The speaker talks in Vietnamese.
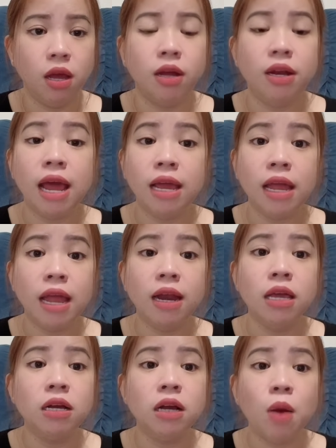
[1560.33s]
ở đây
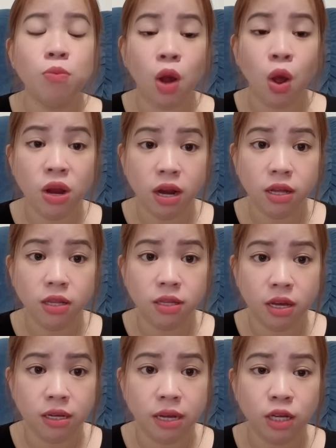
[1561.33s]
Haley không nói lên
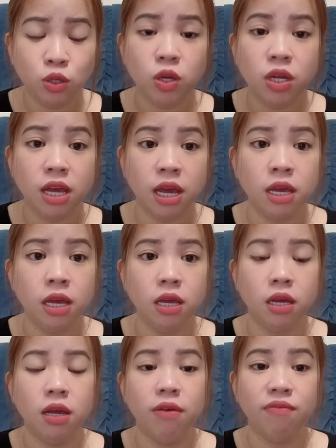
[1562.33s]
những cái suy nghĩ
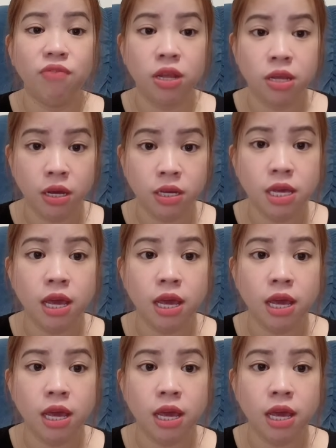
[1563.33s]
và những